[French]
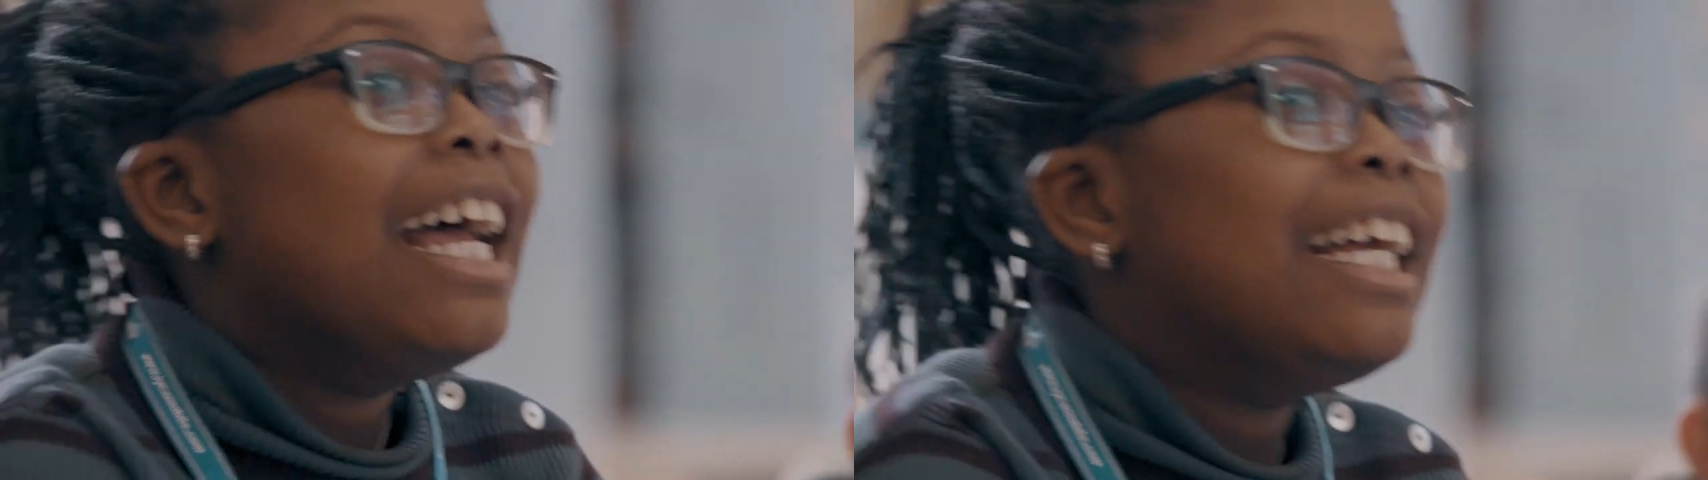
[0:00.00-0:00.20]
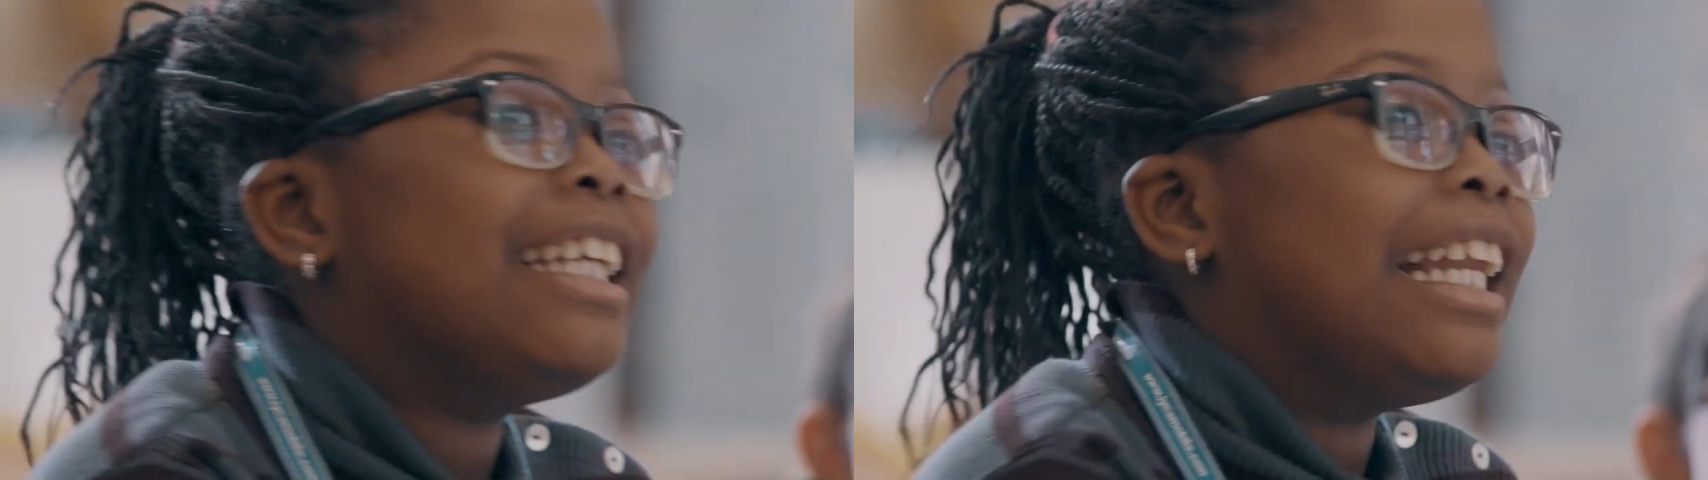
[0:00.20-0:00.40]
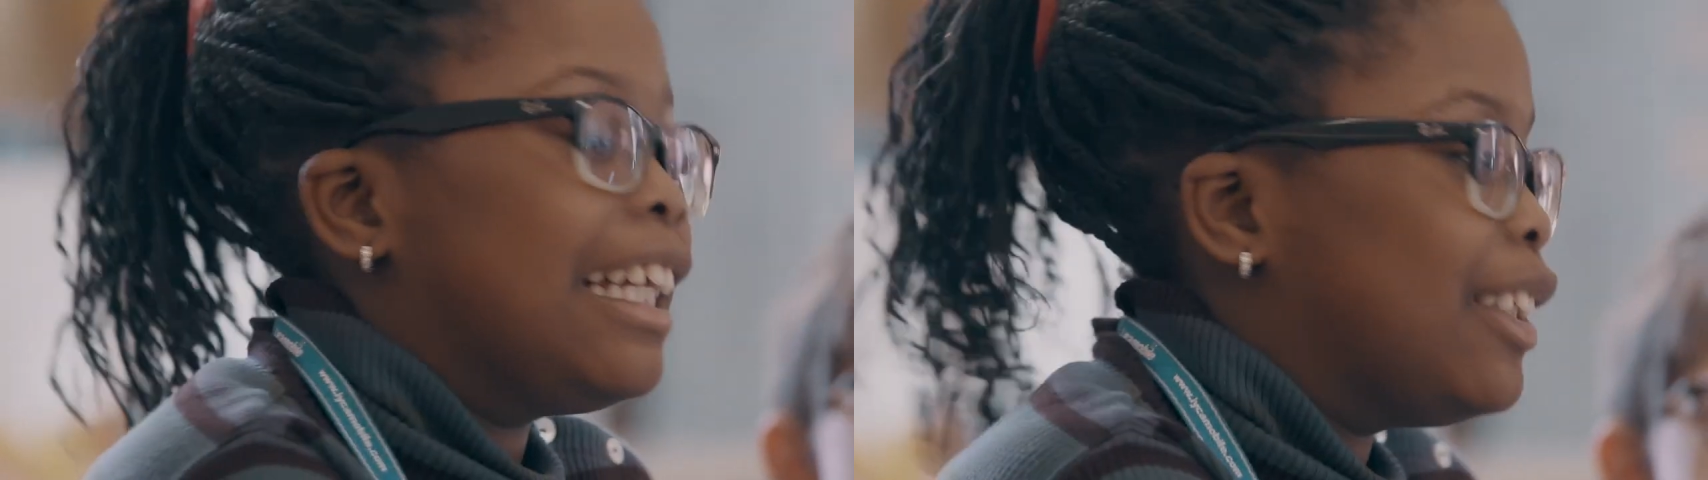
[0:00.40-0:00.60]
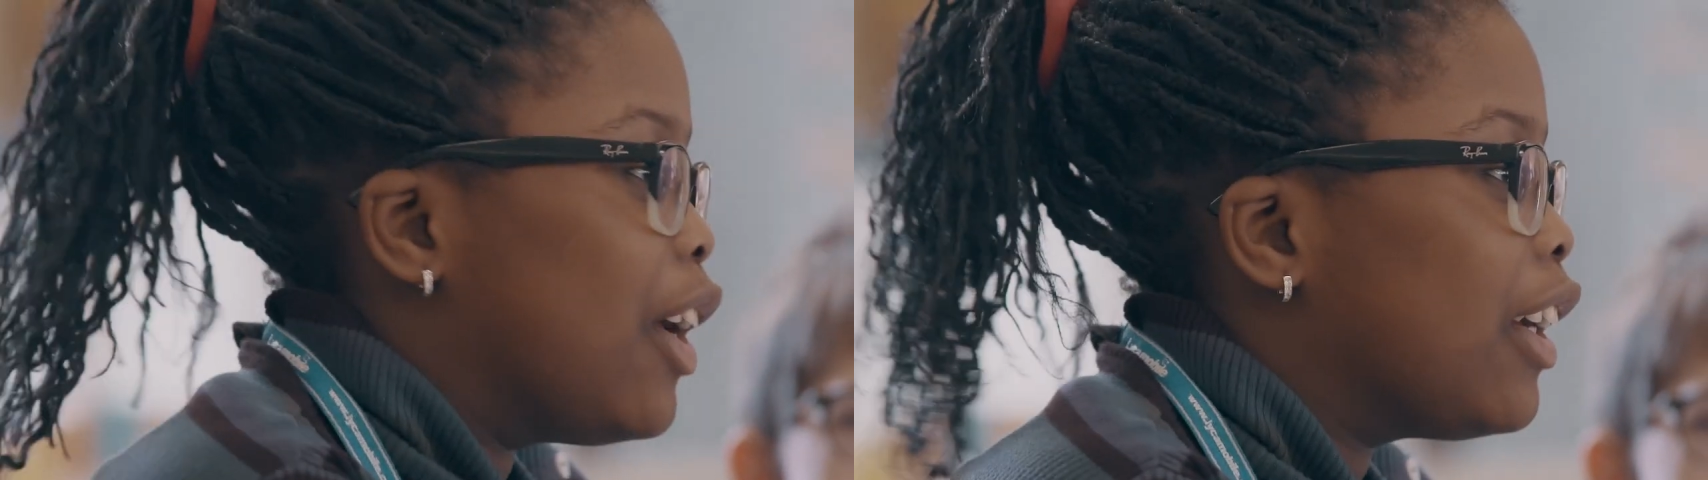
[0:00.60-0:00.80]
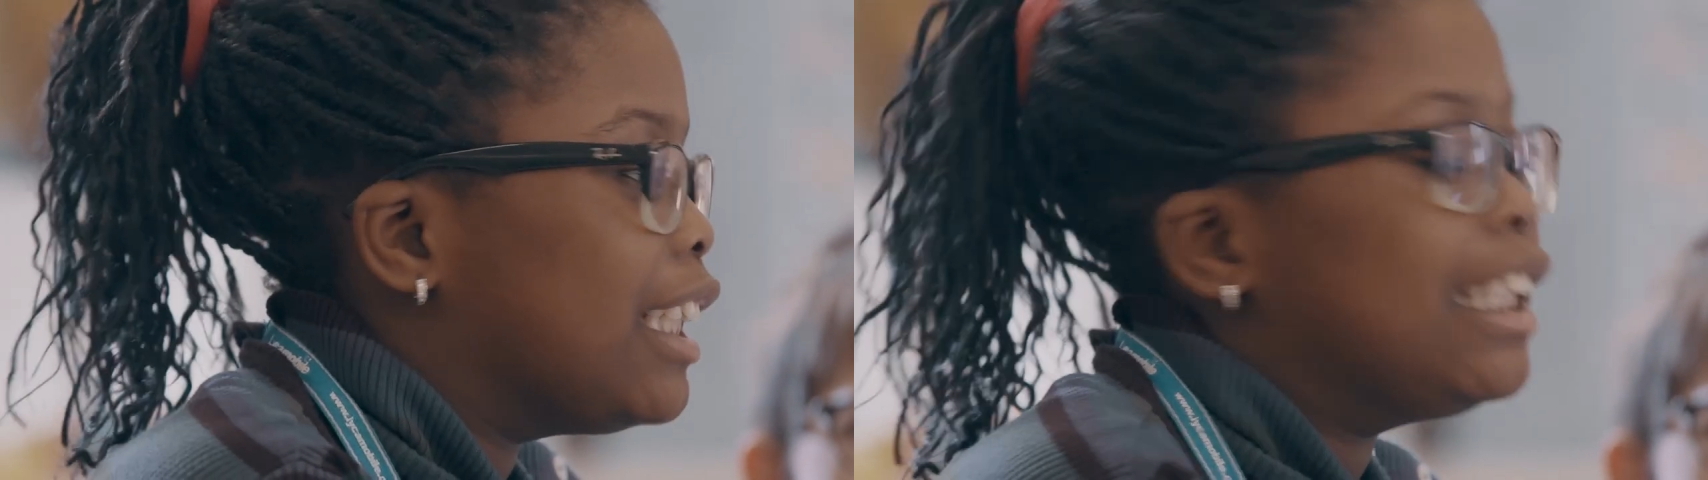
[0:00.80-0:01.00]
c'est la
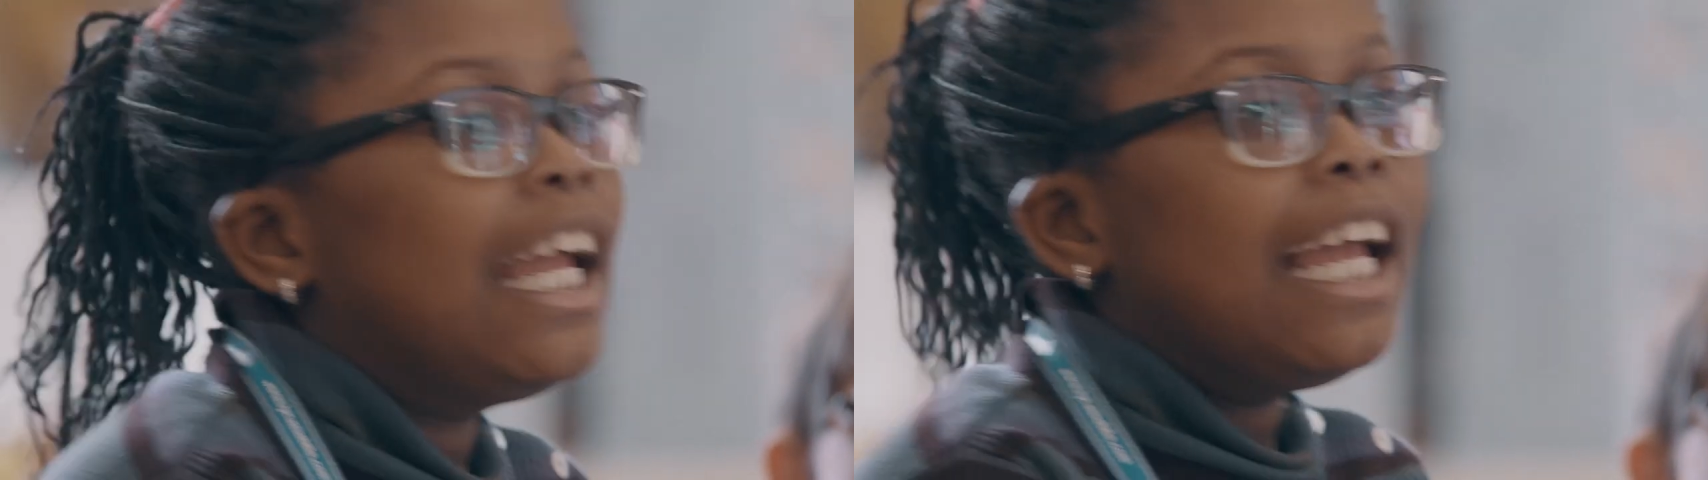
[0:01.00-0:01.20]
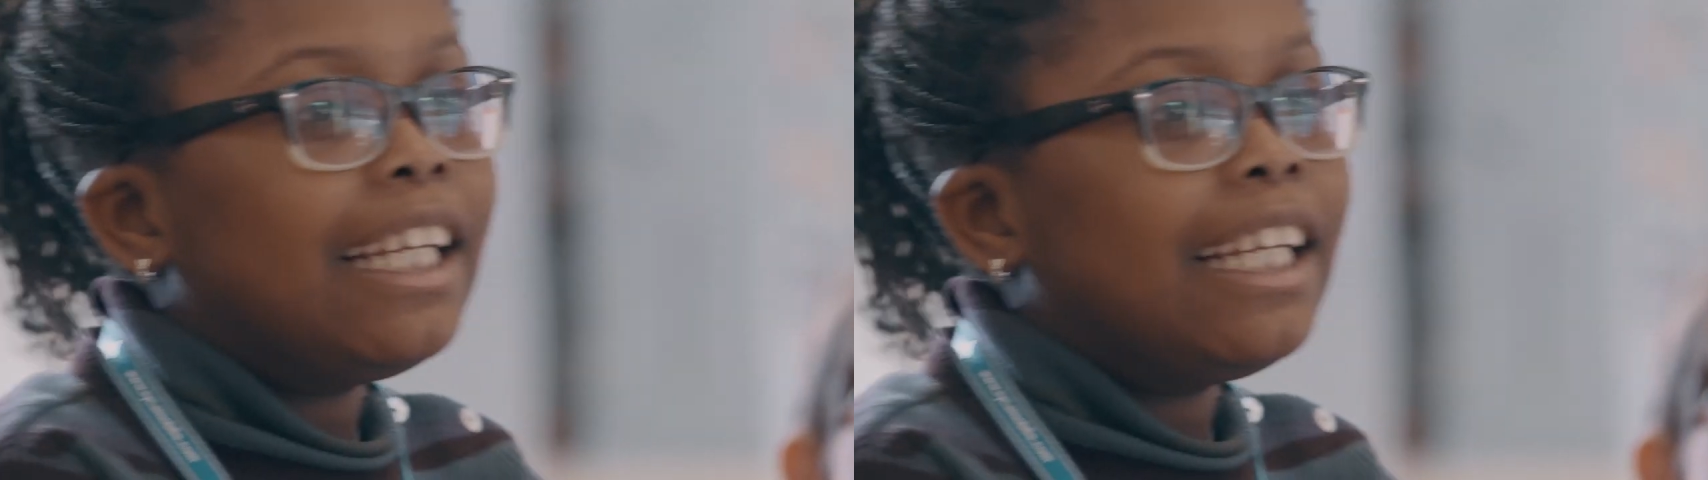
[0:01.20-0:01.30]
soeur qui,